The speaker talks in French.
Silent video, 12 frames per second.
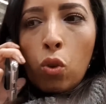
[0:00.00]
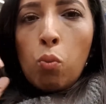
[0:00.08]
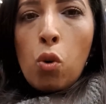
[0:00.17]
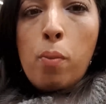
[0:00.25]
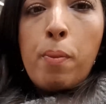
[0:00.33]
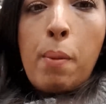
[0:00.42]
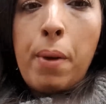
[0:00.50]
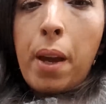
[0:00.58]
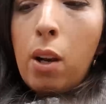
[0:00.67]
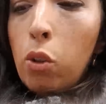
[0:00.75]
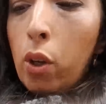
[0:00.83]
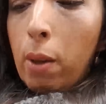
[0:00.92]
Bon, ma mère,
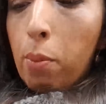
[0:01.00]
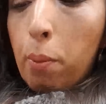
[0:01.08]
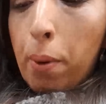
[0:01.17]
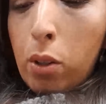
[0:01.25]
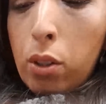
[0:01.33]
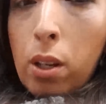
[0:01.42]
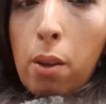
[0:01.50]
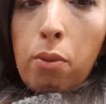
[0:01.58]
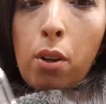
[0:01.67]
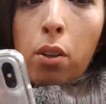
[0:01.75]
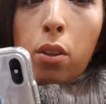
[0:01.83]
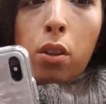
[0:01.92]
elle ne répond pas au
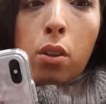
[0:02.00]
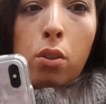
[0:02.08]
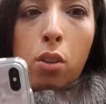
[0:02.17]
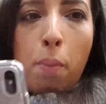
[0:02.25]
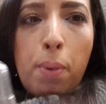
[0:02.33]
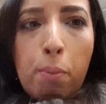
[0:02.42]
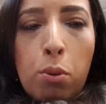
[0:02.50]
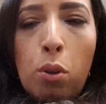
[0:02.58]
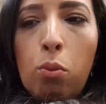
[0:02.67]
téléphone, tant pis pour